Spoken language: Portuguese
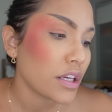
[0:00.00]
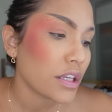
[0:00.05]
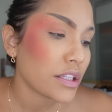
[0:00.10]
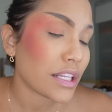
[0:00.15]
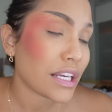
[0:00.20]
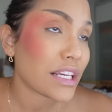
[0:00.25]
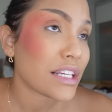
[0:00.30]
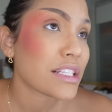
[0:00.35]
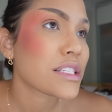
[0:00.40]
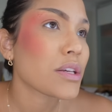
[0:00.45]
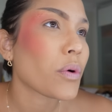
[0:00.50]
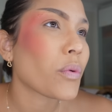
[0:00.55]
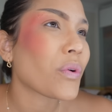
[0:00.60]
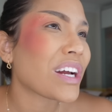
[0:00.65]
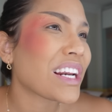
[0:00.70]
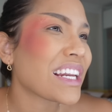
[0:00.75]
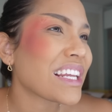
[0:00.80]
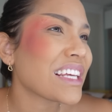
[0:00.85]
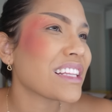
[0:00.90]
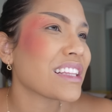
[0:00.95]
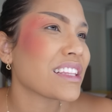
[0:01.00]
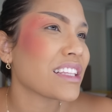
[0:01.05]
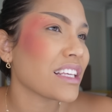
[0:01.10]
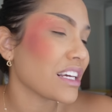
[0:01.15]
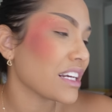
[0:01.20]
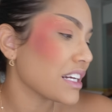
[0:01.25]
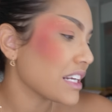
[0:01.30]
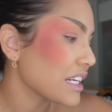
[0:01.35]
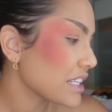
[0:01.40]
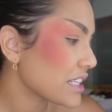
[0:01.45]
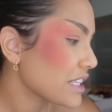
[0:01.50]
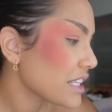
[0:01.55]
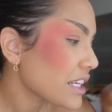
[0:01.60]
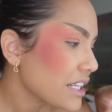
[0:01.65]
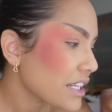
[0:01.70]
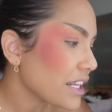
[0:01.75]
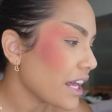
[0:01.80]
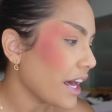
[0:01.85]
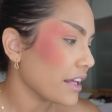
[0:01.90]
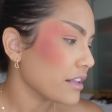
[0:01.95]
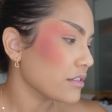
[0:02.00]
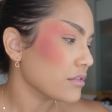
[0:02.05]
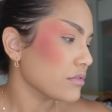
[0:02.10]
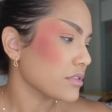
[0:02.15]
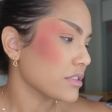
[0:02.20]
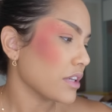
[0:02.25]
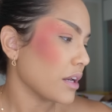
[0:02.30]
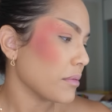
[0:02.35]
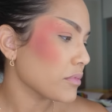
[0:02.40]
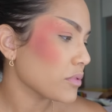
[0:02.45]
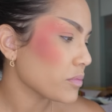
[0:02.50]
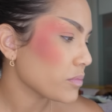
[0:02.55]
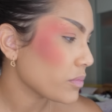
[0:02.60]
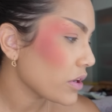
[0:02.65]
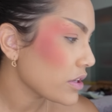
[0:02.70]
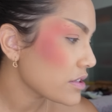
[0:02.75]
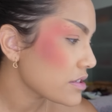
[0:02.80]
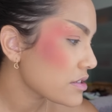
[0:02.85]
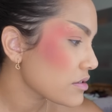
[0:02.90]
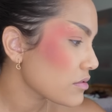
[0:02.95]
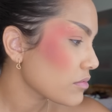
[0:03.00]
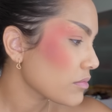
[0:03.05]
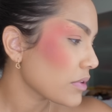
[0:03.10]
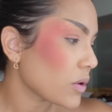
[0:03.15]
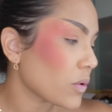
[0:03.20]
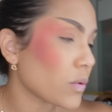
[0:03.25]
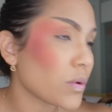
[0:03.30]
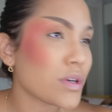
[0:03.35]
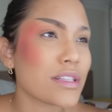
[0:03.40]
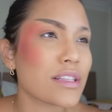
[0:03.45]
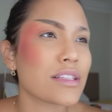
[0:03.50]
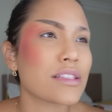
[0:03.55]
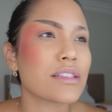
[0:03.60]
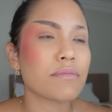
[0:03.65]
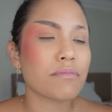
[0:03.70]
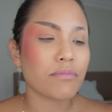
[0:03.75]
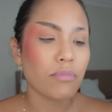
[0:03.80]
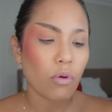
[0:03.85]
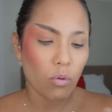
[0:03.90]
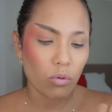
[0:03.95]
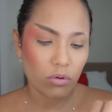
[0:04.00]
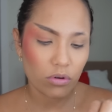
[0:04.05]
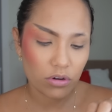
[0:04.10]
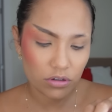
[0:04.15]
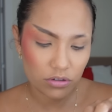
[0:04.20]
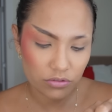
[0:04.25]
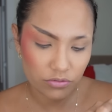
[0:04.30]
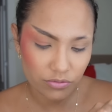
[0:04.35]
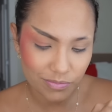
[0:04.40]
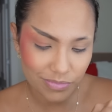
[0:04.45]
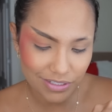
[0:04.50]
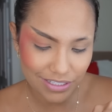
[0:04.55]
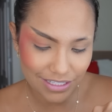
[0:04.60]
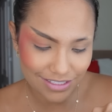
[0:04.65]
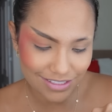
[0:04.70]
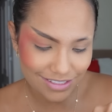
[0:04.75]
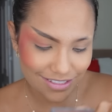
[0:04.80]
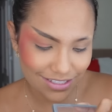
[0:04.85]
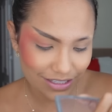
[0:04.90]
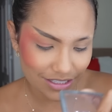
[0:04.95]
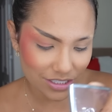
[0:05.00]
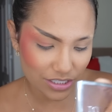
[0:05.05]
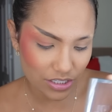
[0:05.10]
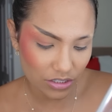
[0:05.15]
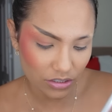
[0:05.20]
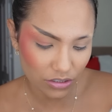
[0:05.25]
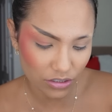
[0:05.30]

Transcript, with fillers: tem que ser um glitter glitterinado, sabe? Não pode ser uma coisa assim pouca. Vou pegar esse daqui,